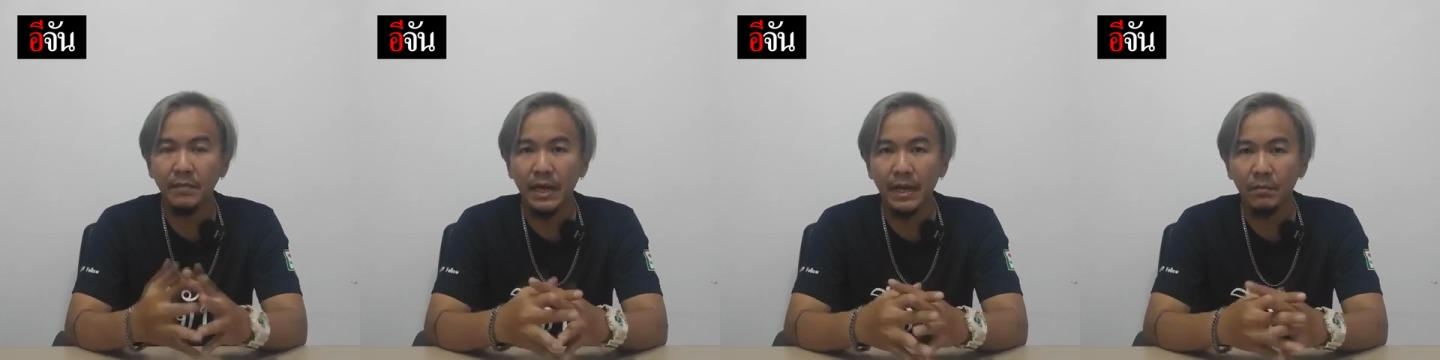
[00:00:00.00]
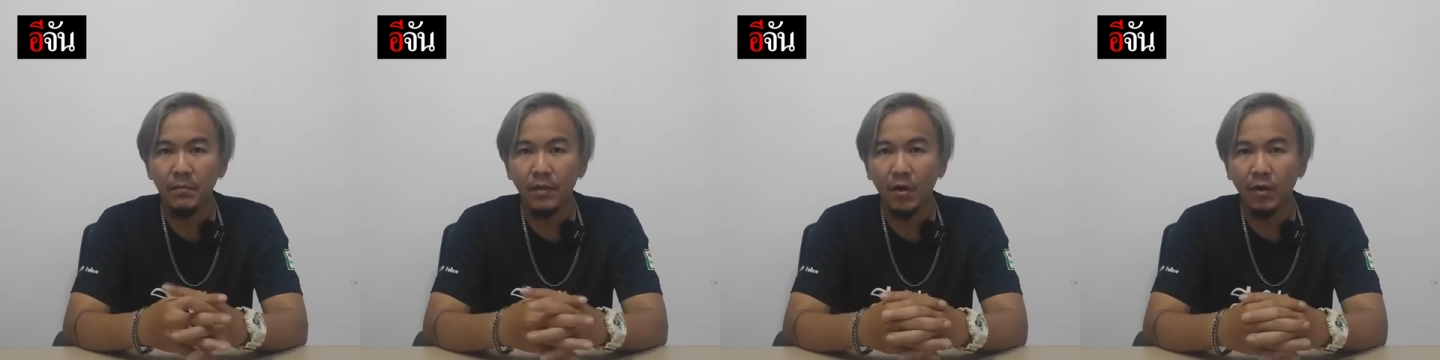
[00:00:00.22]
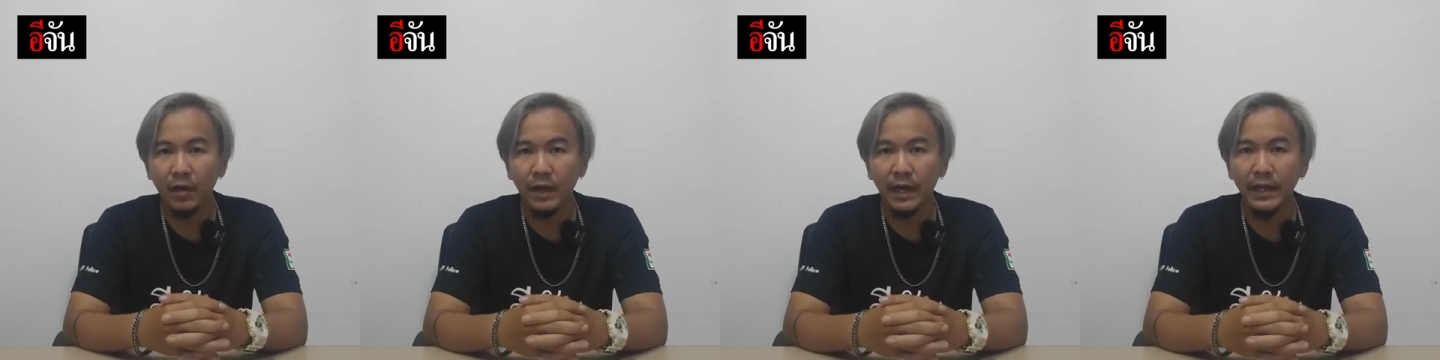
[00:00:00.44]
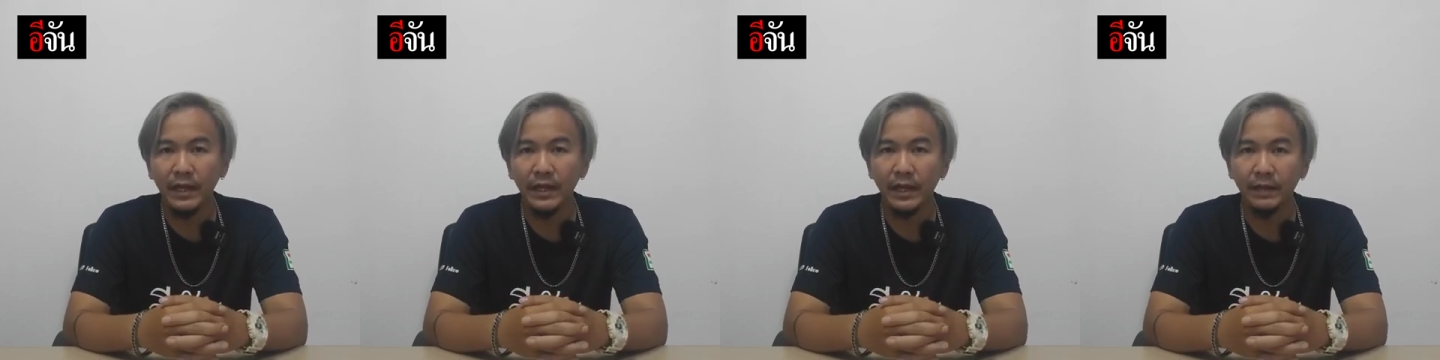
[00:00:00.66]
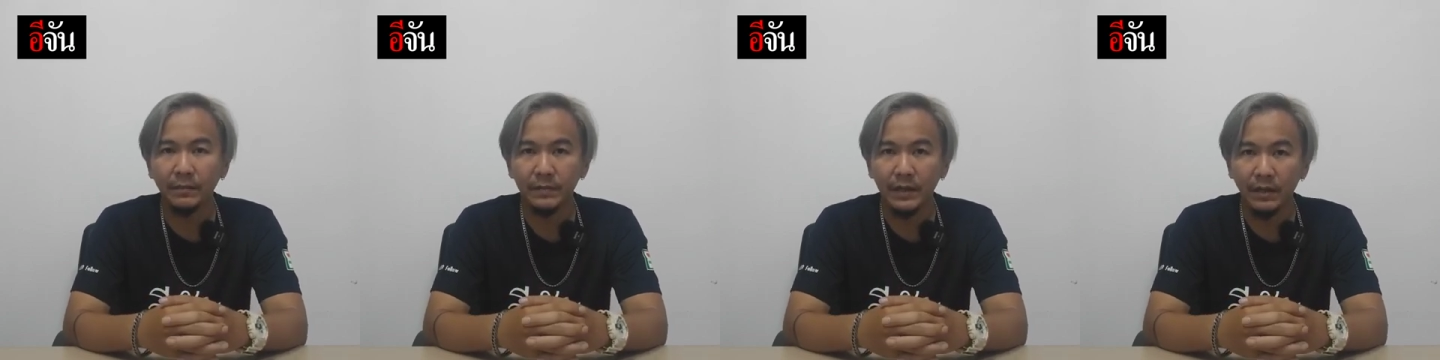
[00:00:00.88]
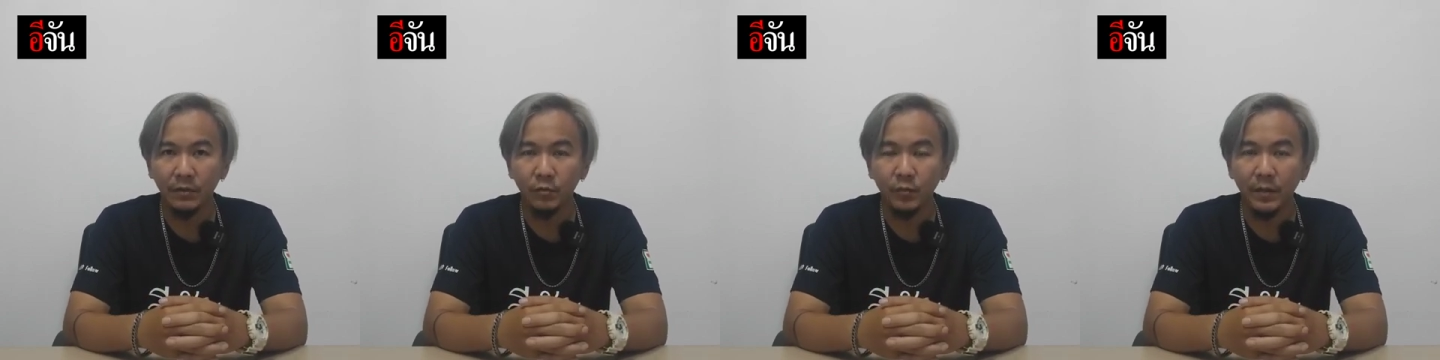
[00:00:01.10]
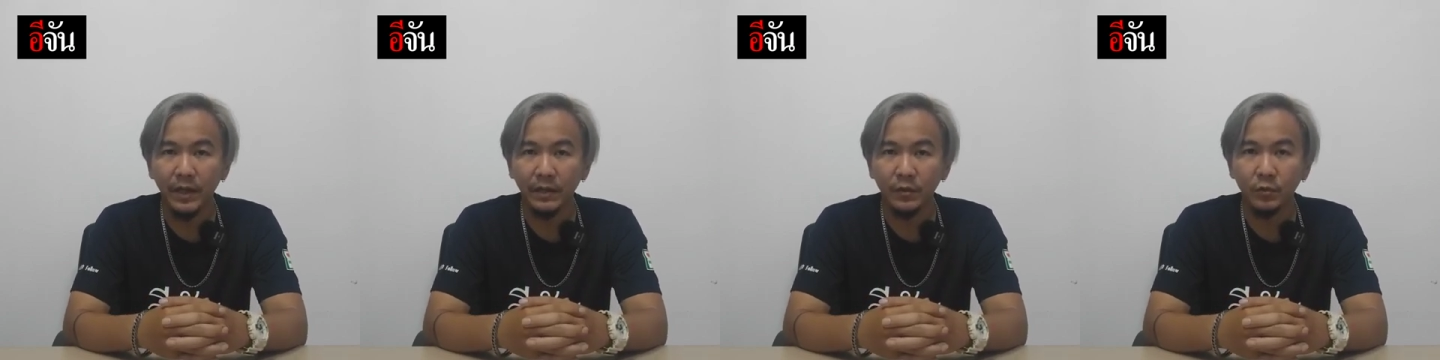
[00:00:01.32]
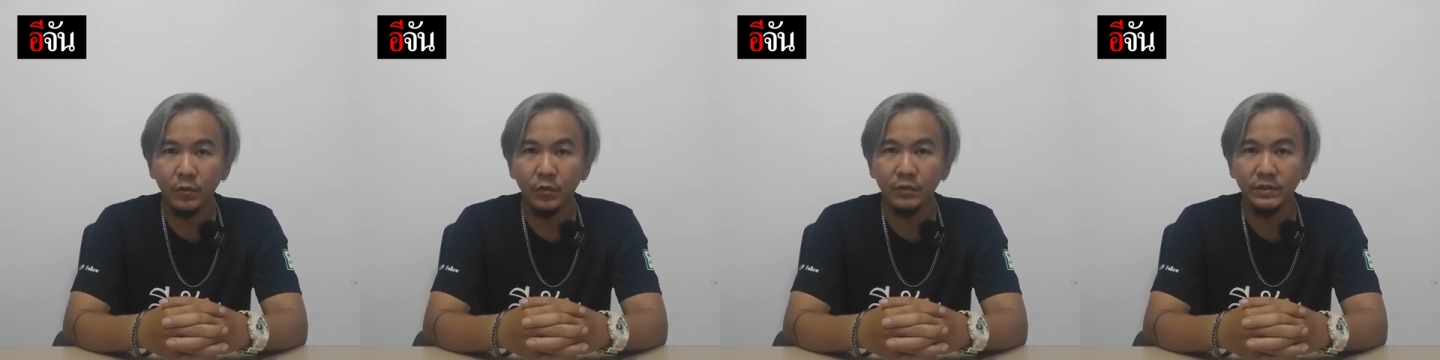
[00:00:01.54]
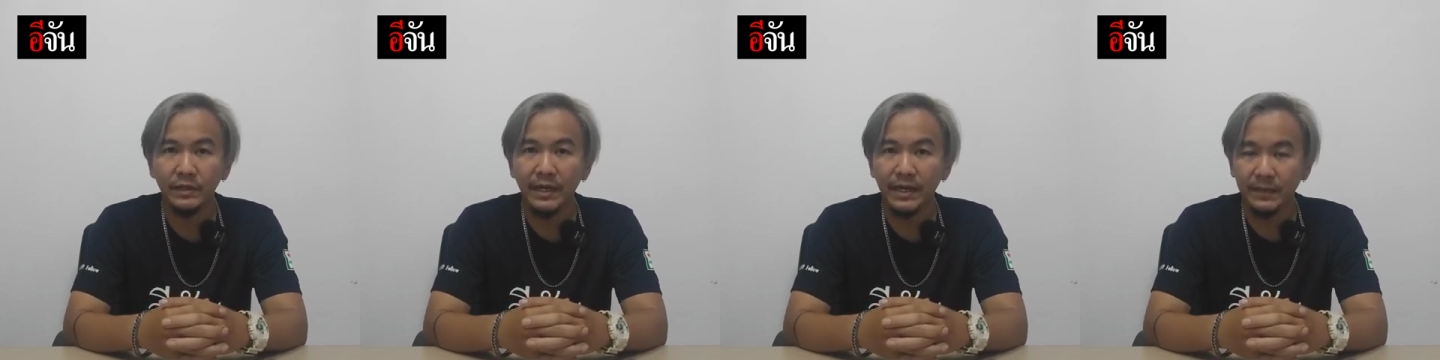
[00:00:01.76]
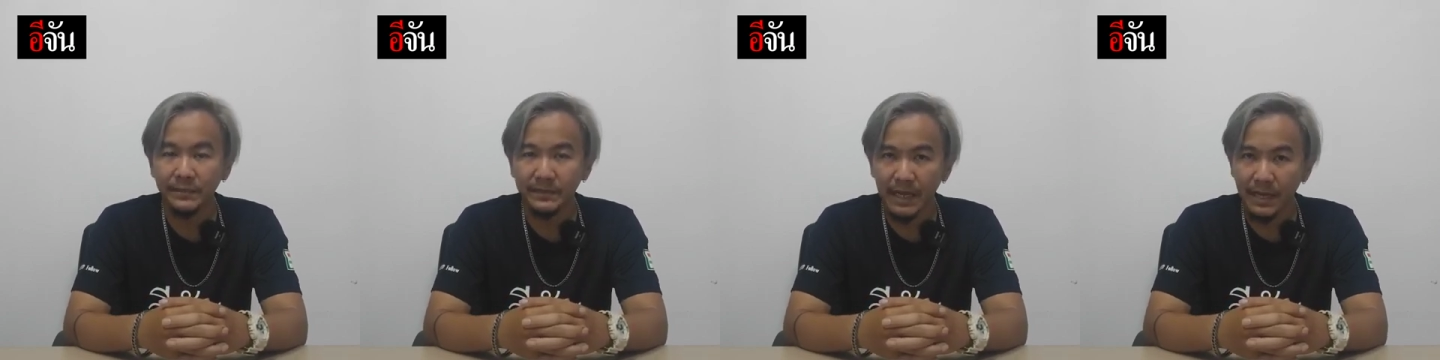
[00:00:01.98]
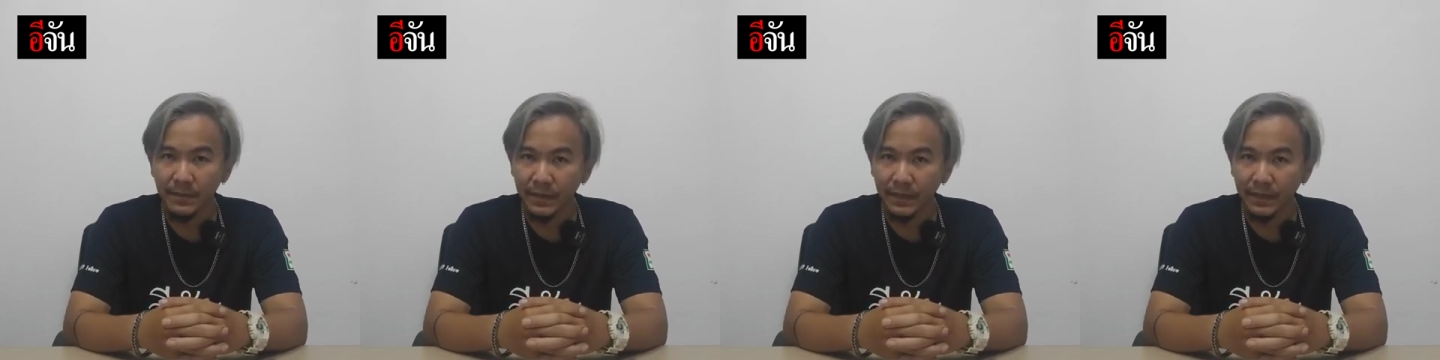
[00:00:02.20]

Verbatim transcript: มาบอกให้กับทางลูกเพจทุกคนได้รับทรา